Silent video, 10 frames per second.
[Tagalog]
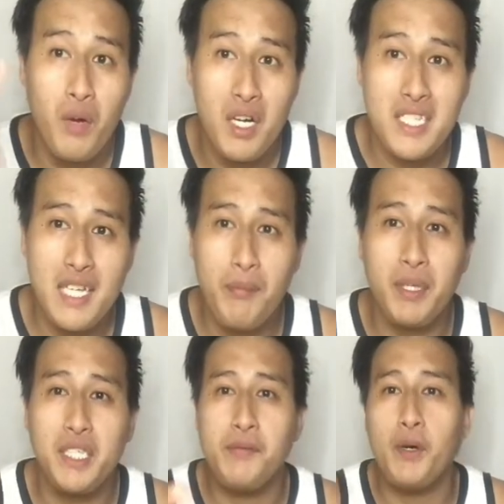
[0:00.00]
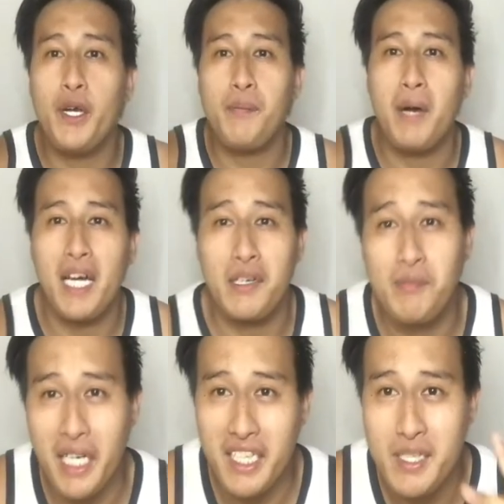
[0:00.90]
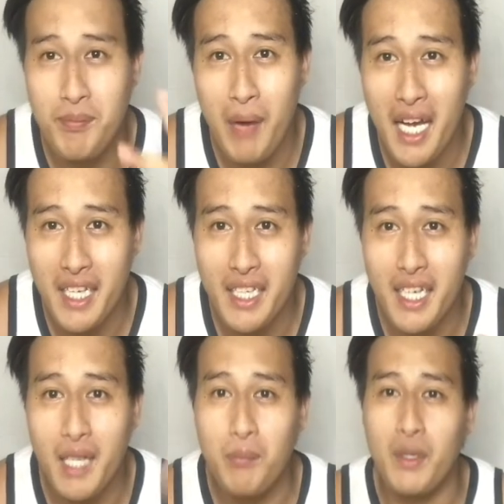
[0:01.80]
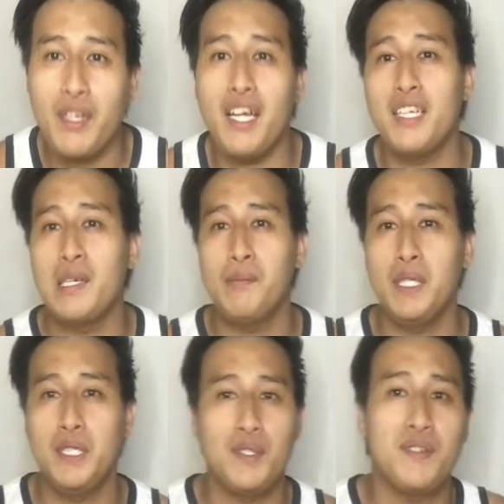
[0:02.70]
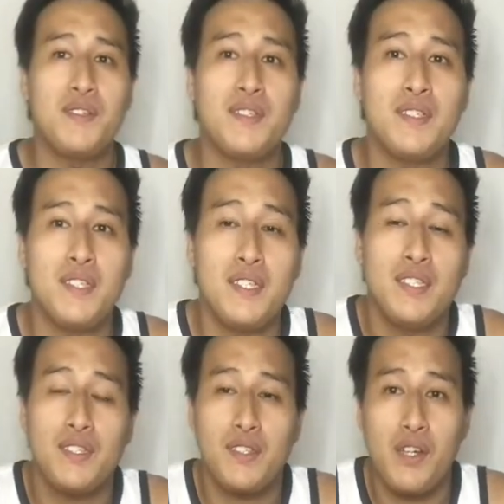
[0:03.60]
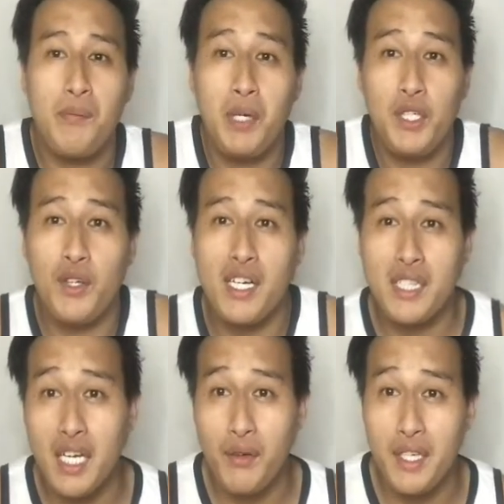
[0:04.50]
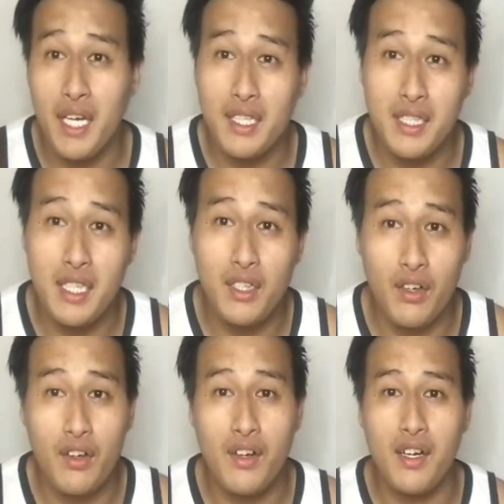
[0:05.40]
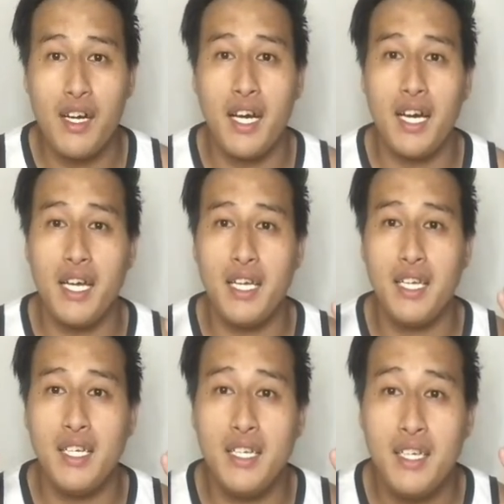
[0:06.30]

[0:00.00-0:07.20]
What's up, Ichi Boy? Paring Mark is back in again for another video. So ang video ang gagawin natin ito ay